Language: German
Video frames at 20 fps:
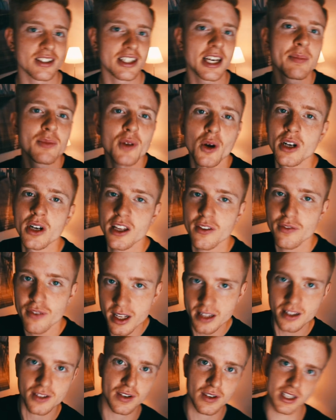ich gebe doch nicht
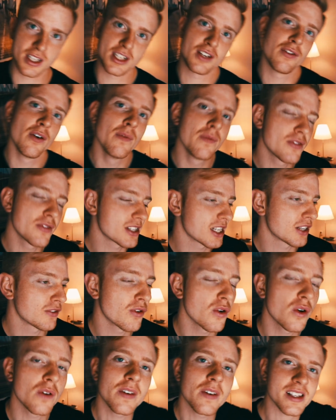24,50
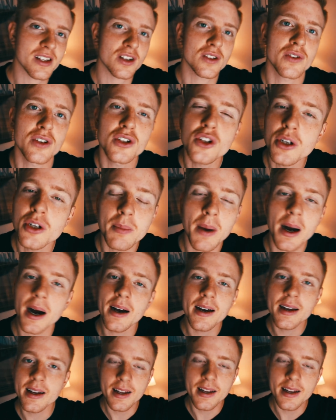für irgendwas aus, was ich noch nicht mal